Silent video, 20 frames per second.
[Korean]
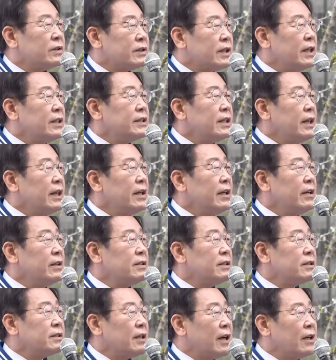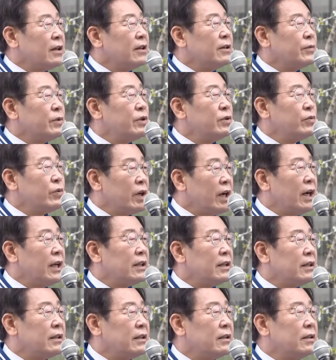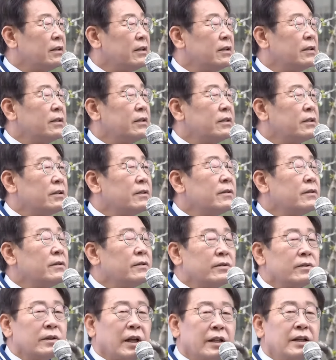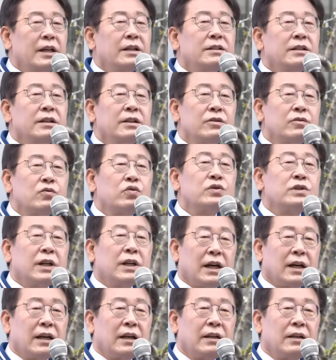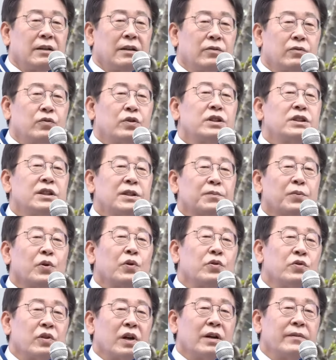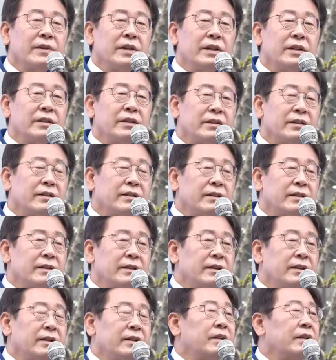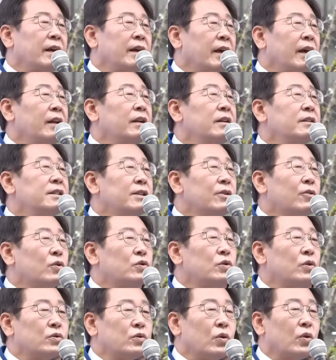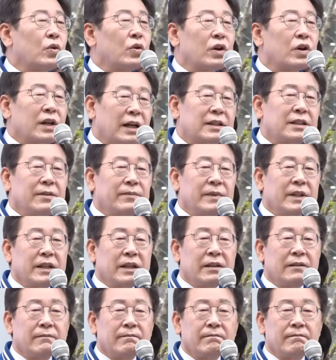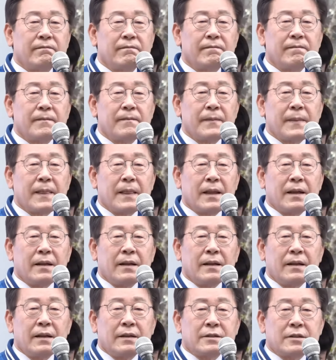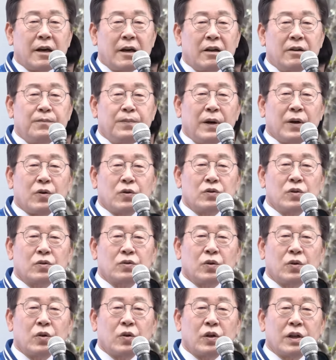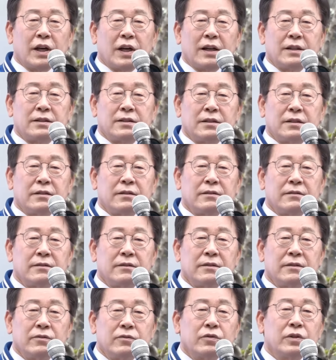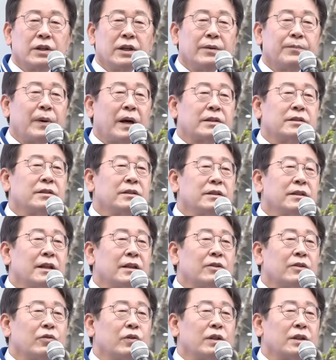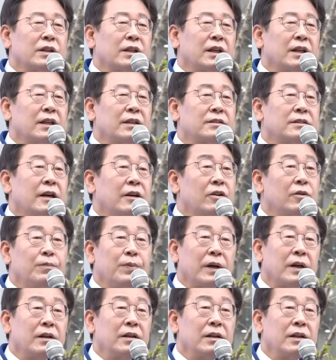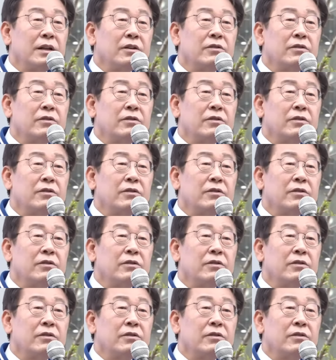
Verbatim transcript: 재생에너지 산업을 위한 대대적인 투자, 우리식 표현을 하면 에너지 고속도로를 깔 때입니다. 산업화 고속도로를 깔아서 우리가 박정희 대통령 때 산업화를